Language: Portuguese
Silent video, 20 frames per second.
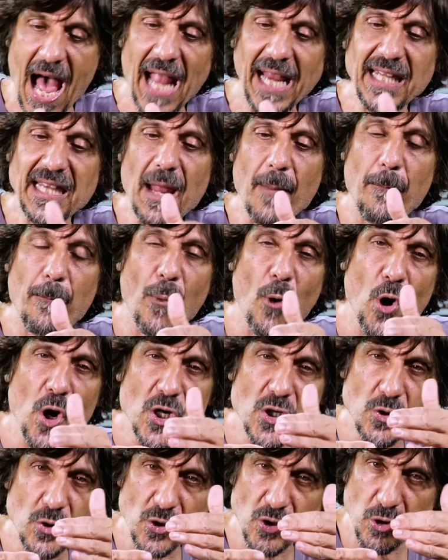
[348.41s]
Aí
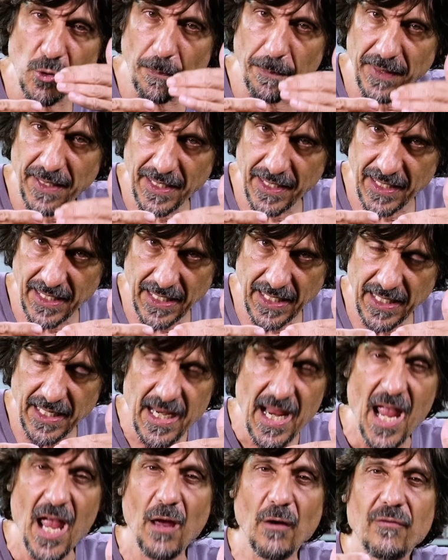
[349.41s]
depois dos Tupiniquim
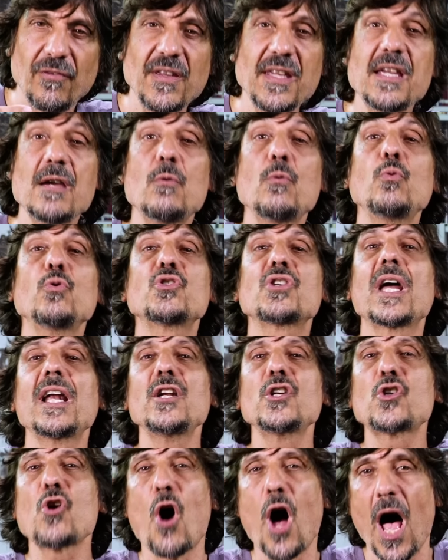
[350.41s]
vinham os
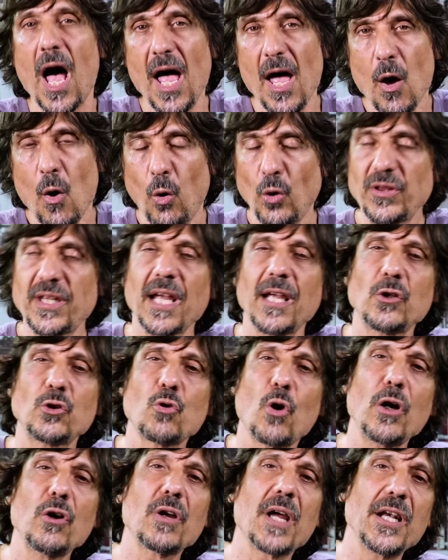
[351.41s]
Carijó. O
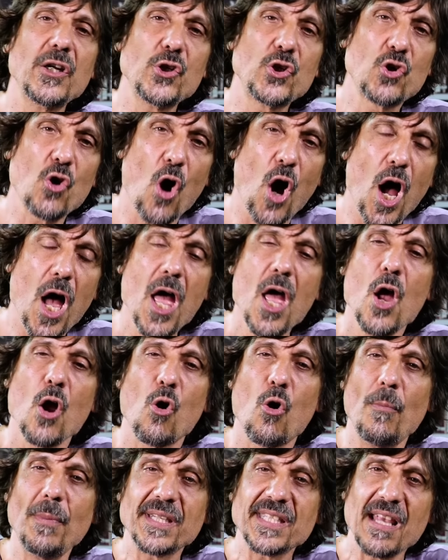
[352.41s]
território Carijó
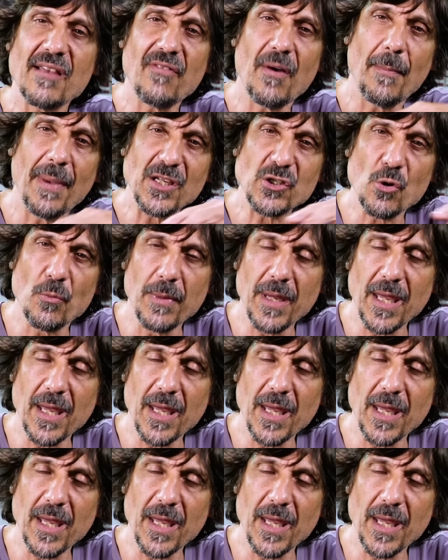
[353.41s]
começava mais ou